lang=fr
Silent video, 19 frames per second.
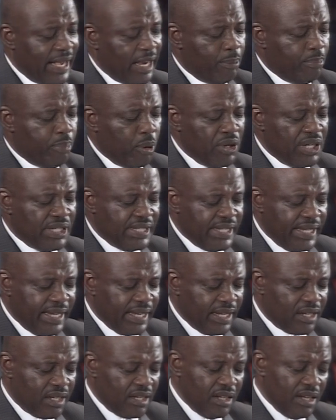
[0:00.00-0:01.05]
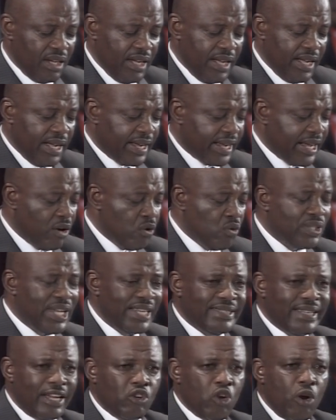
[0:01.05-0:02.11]
politique que nous
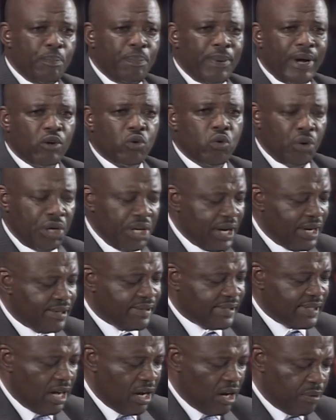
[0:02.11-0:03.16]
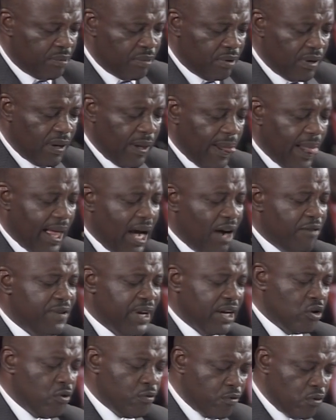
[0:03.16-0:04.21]
entendons parcourir ensemble avec
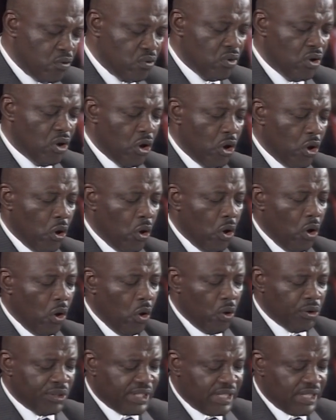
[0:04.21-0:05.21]
vous. Aussi